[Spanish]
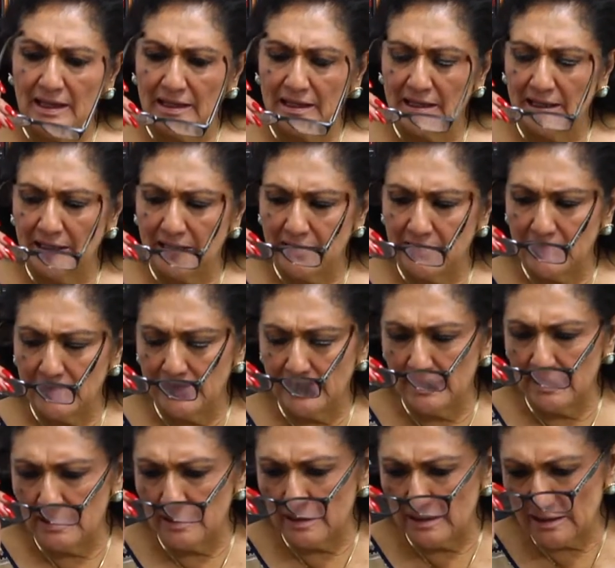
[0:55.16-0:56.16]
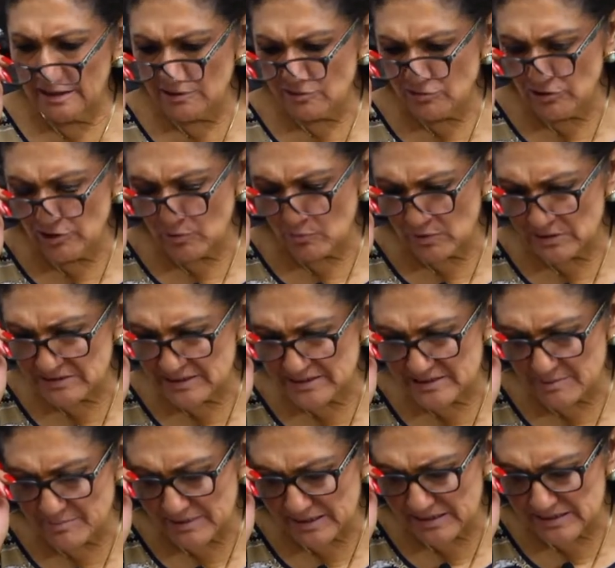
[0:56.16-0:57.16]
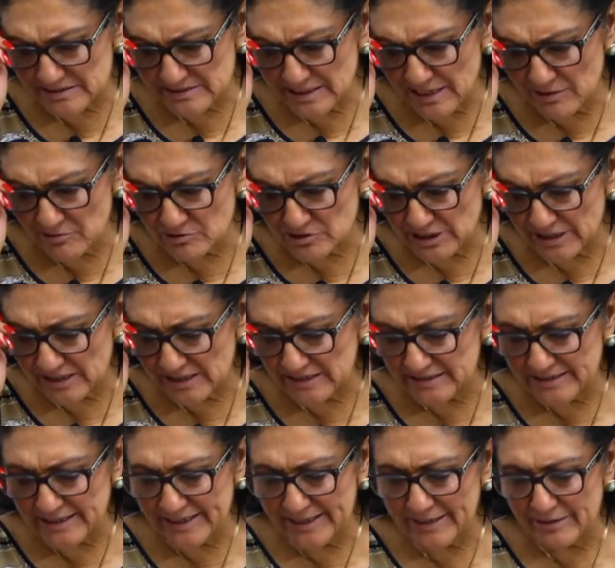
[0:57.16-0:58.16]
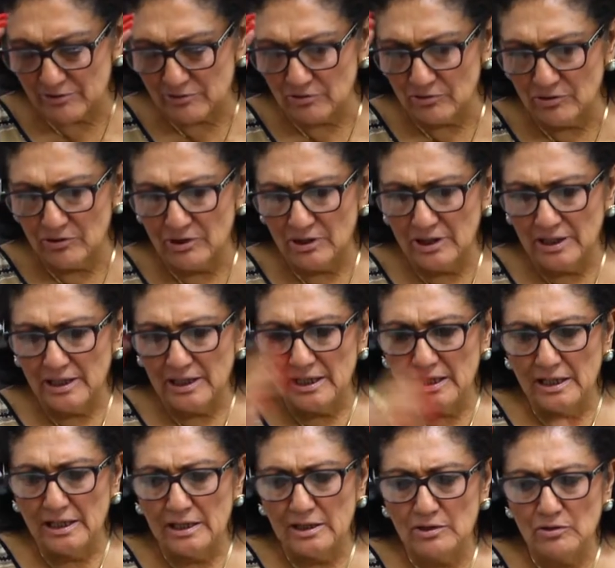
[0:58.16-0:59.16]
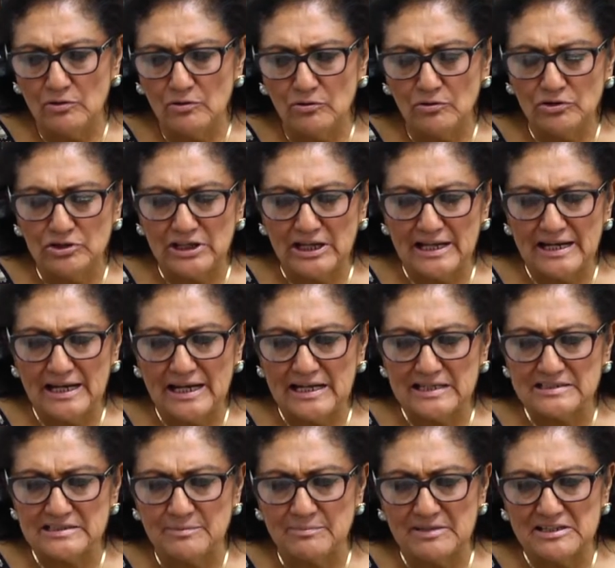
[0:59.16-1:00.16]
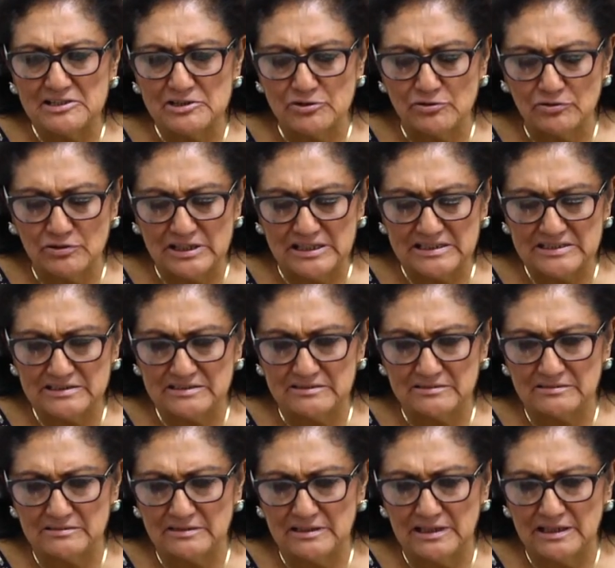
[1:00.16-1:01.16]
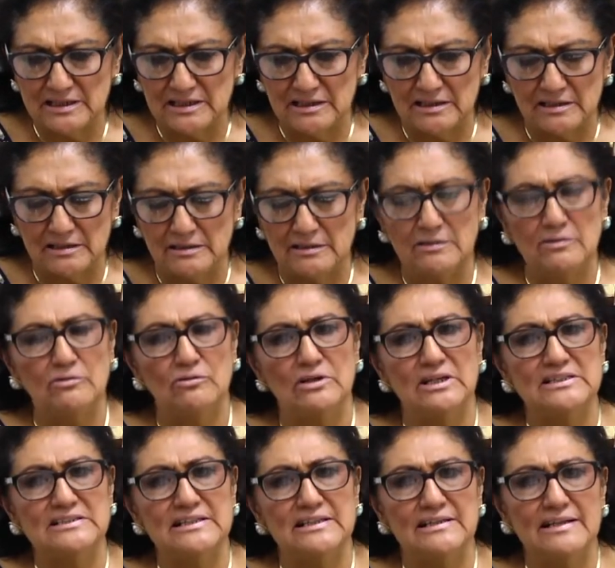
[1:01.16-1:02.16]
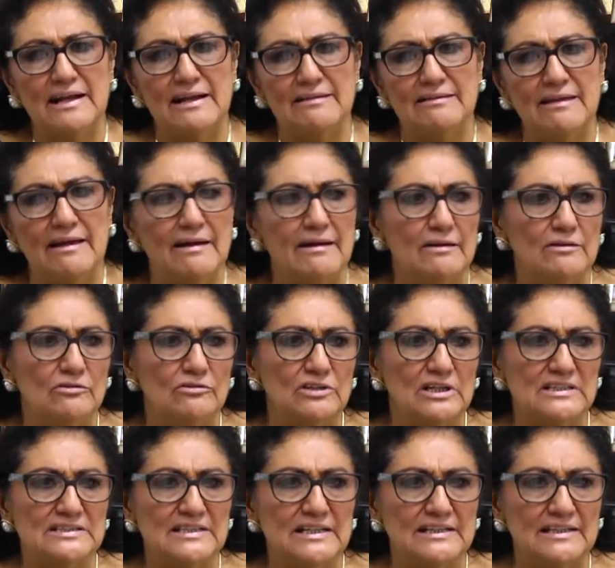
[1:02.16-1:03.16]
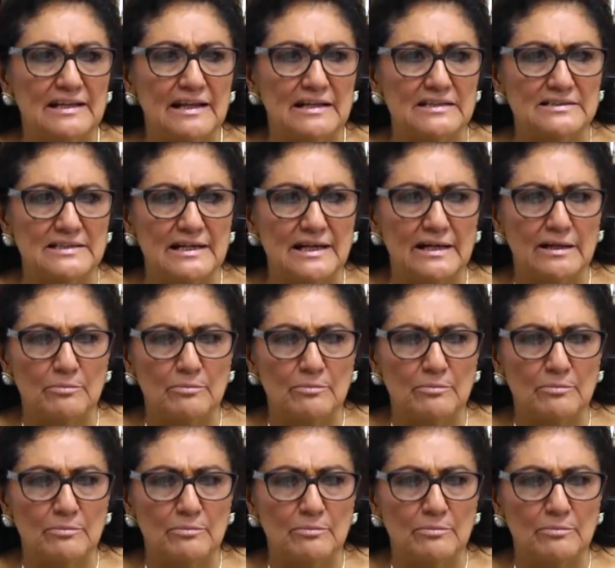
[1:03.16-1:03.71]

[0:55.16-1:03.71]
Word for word: que el caso de jueces y magistrados en Quintana Roo no tiene las dimensiones de lo que se trata en otras entidades de la